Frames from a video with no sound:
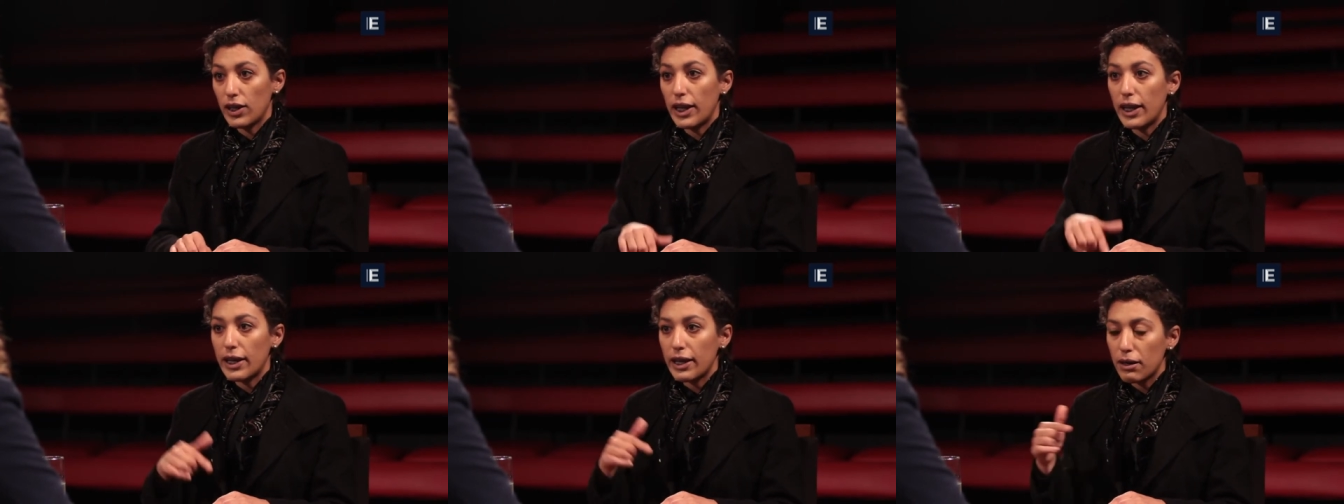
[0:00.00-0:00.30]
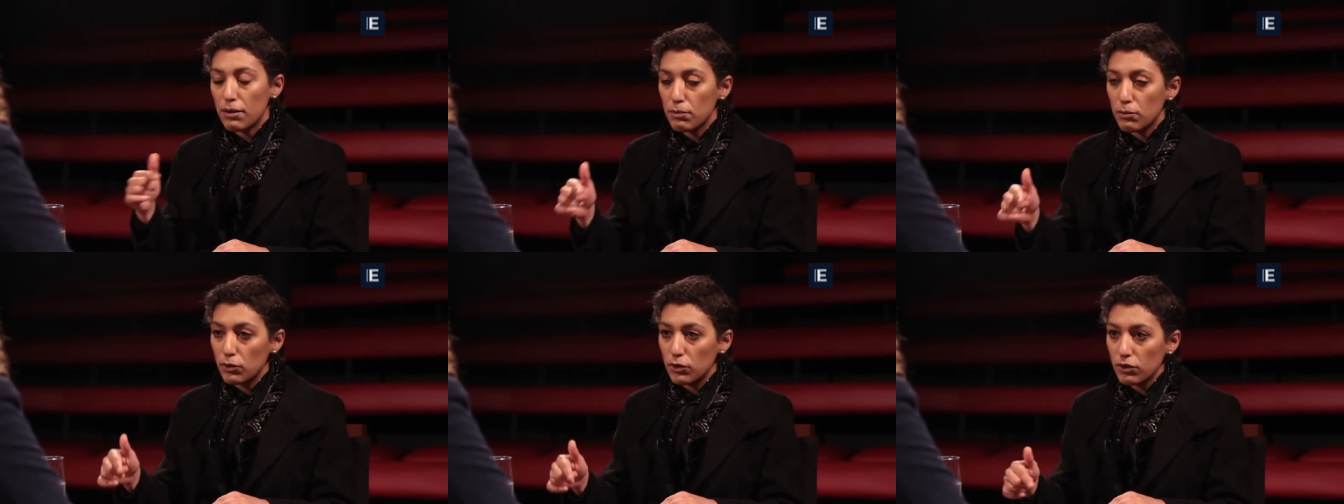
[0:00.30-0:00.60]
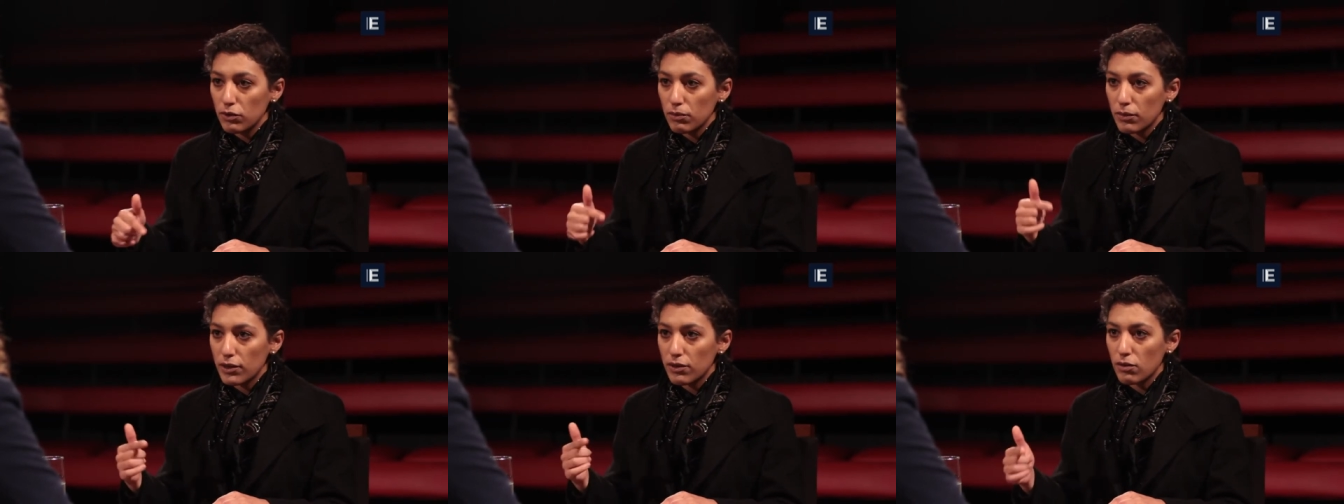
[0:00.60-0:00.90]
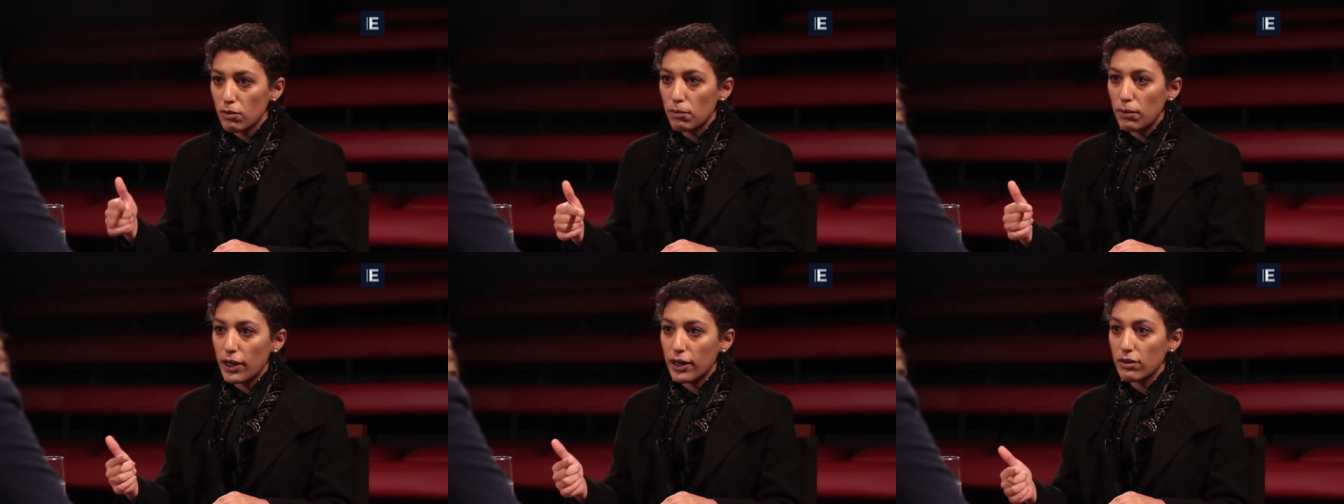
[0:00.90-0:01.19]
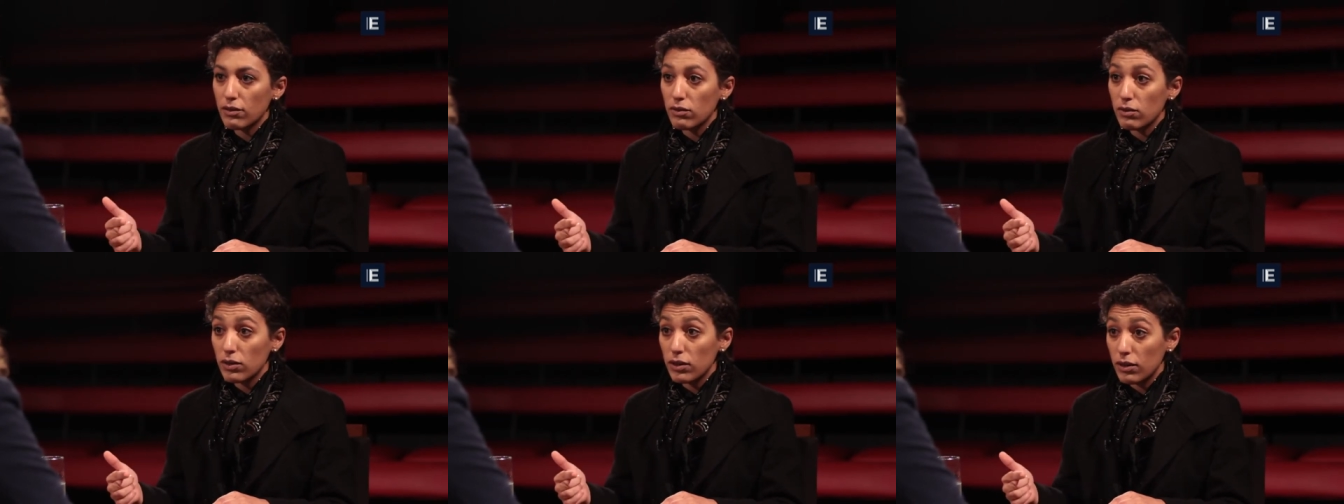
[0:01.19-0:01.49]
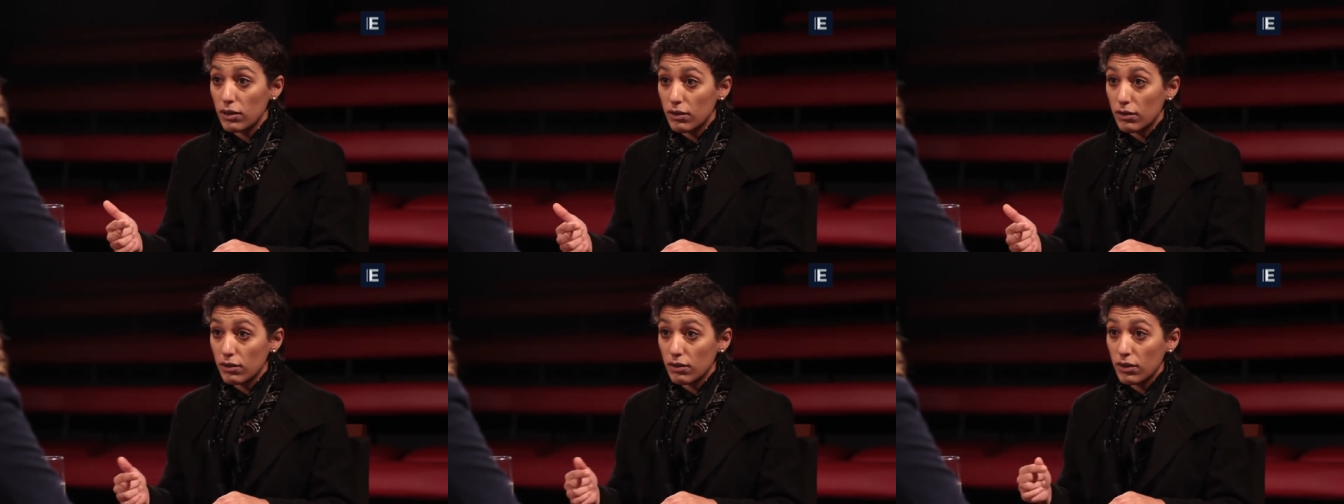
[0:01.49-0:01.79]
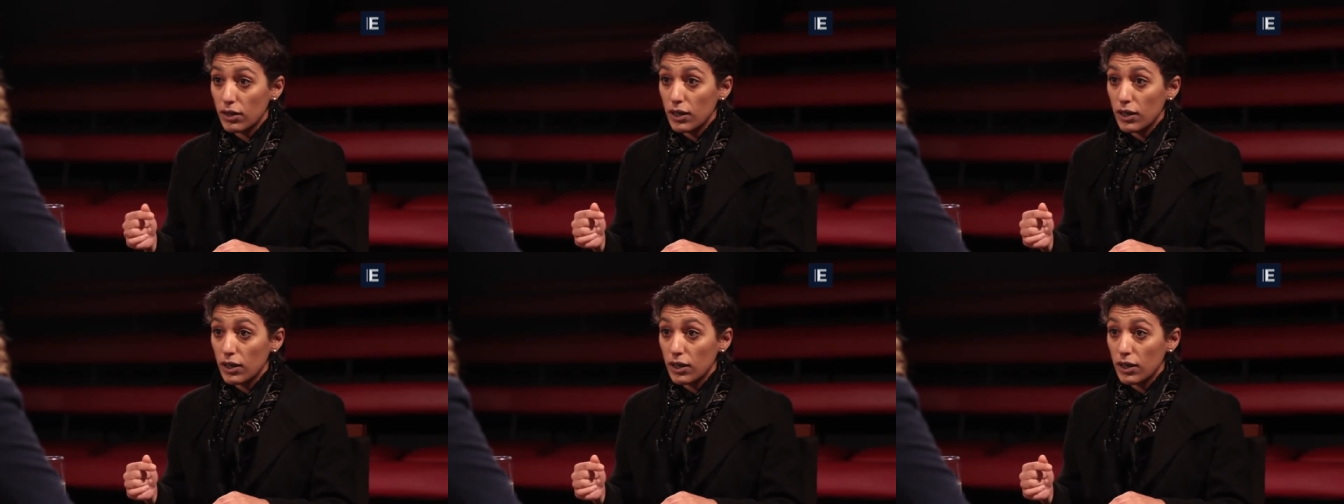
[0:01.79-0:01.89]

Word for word: ele era muito mais complexo do que isso.